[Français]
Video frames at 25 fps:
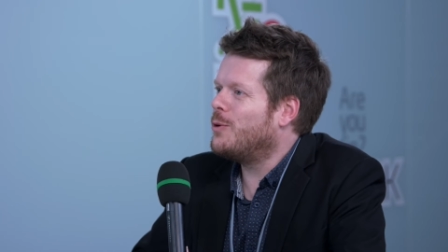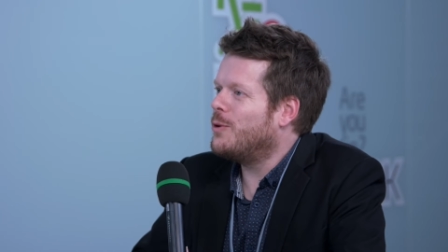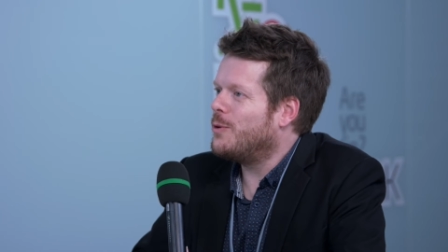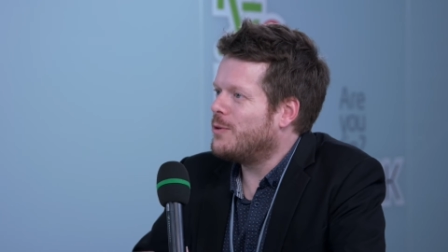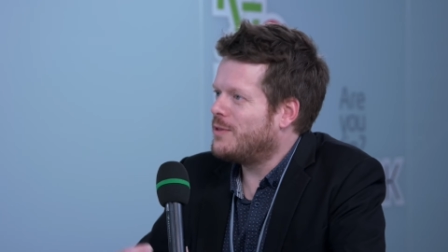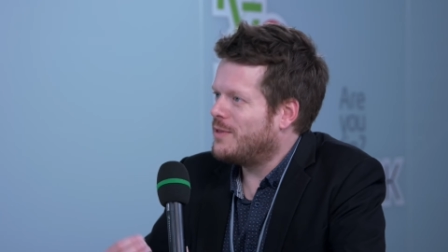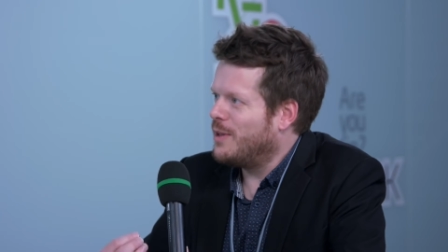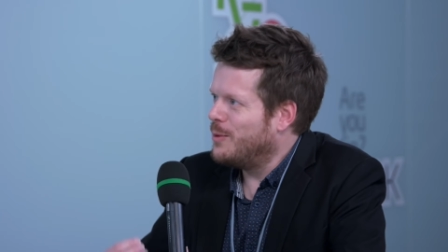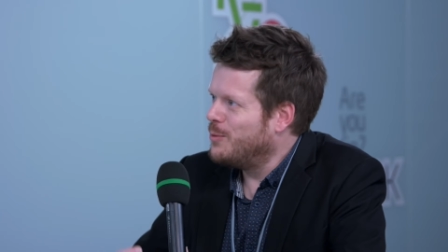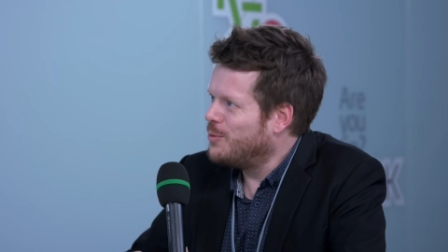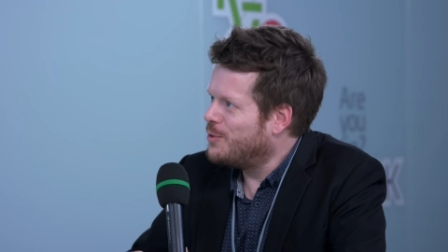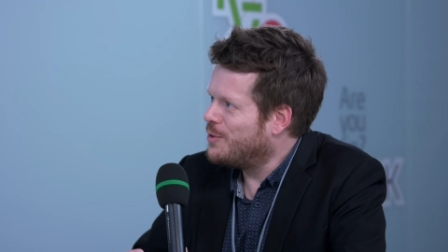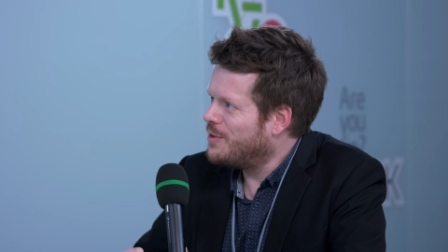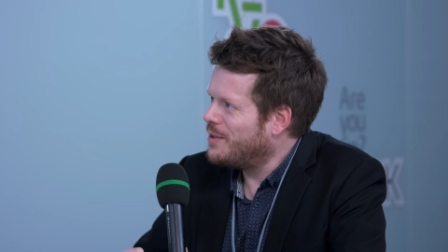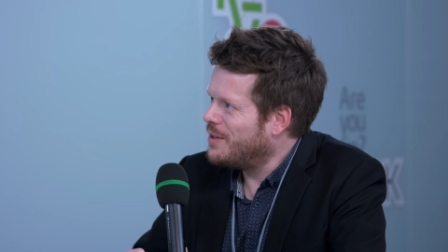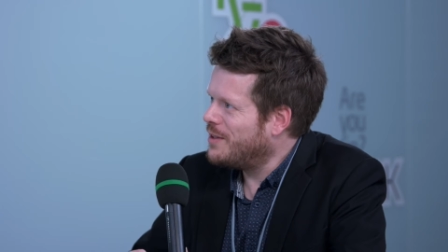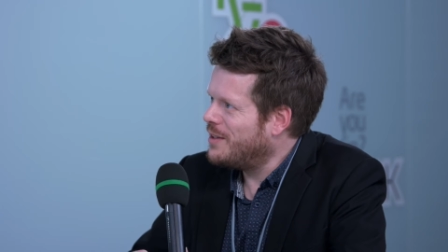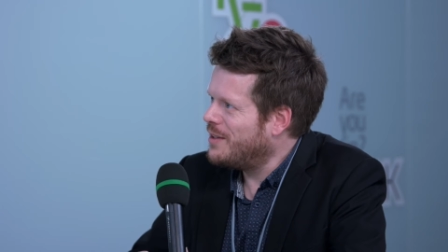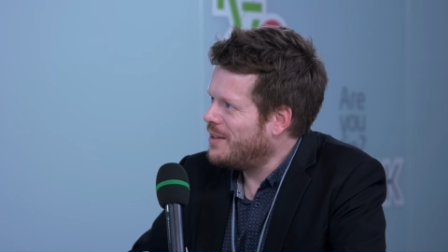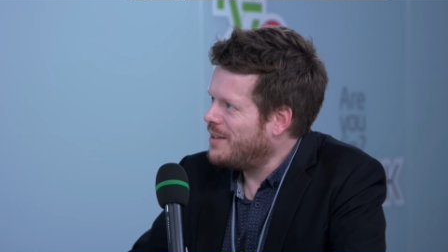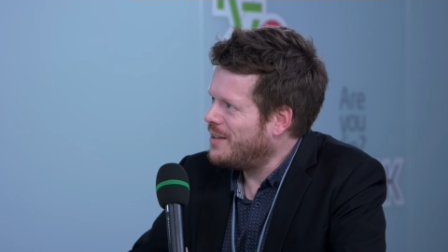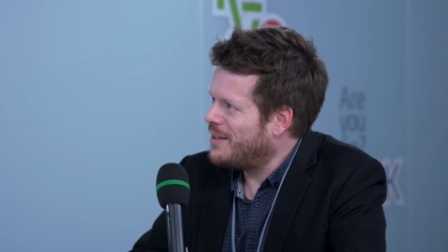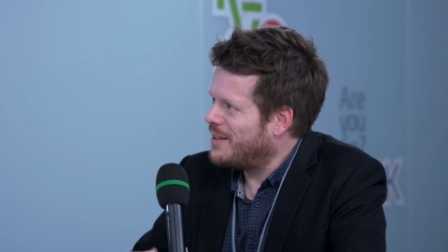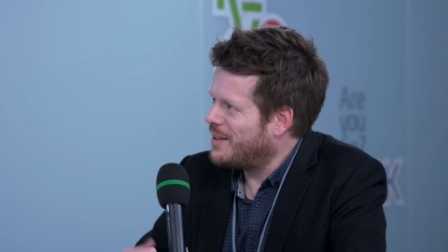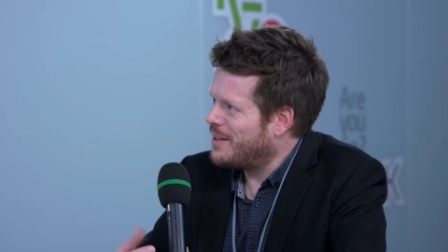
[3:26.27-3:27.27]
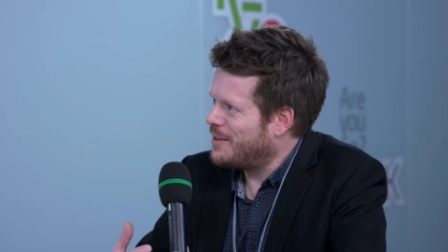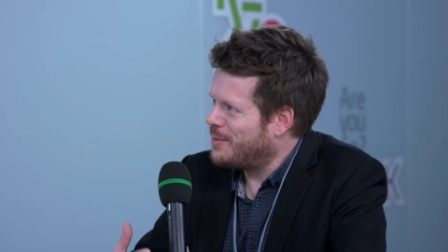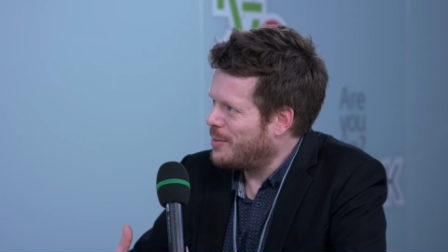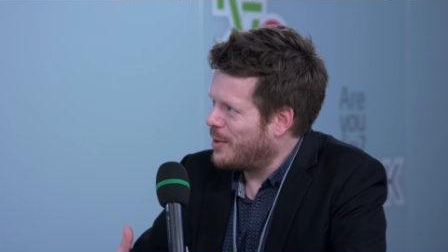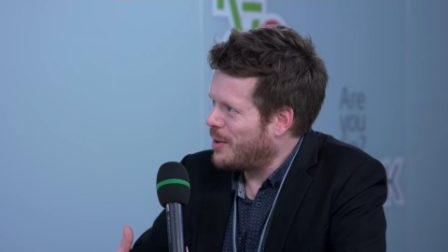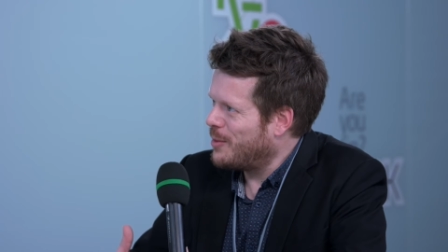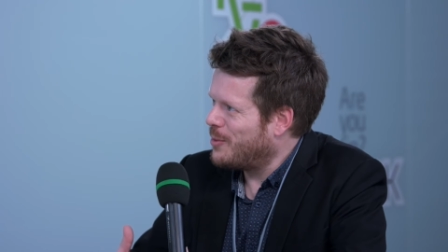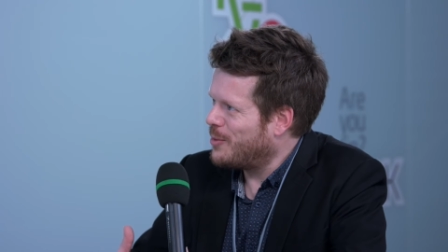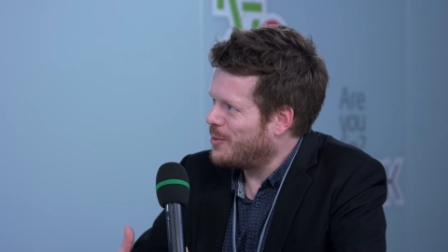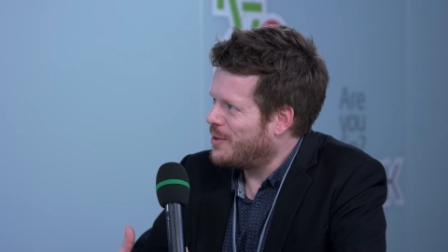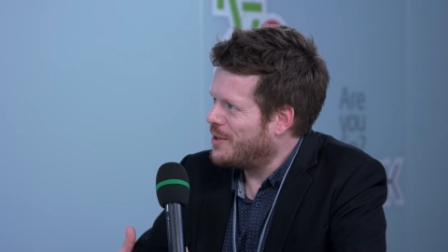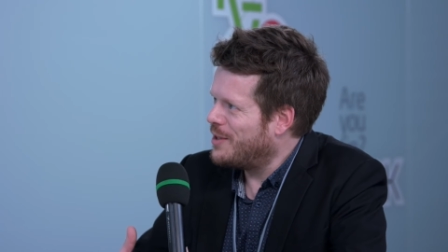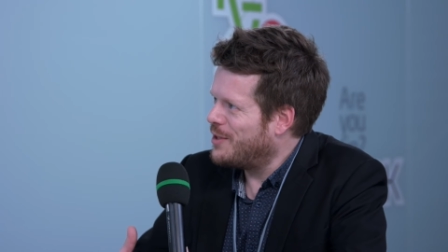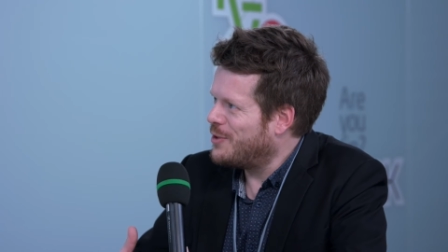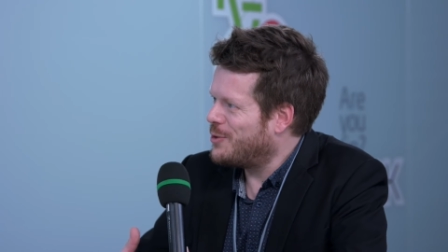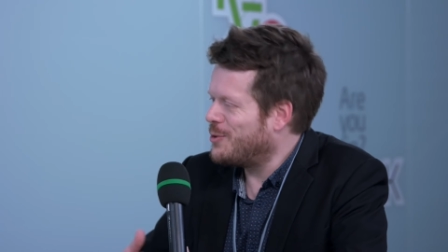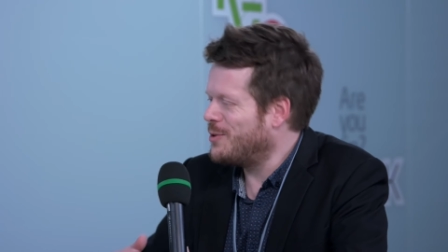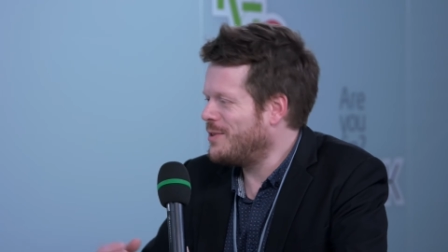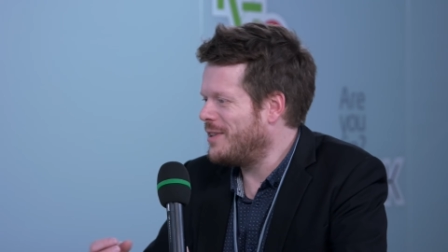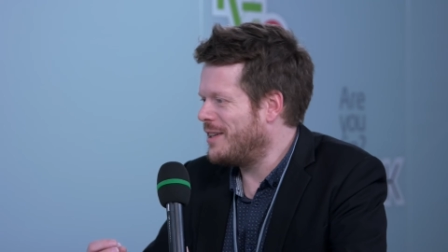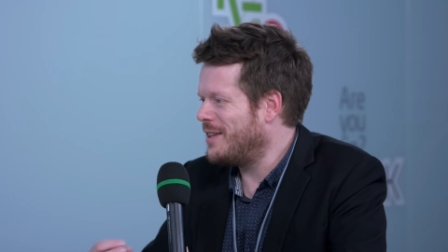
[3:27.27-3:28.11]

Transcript: s'amuser et expérimenter des choses,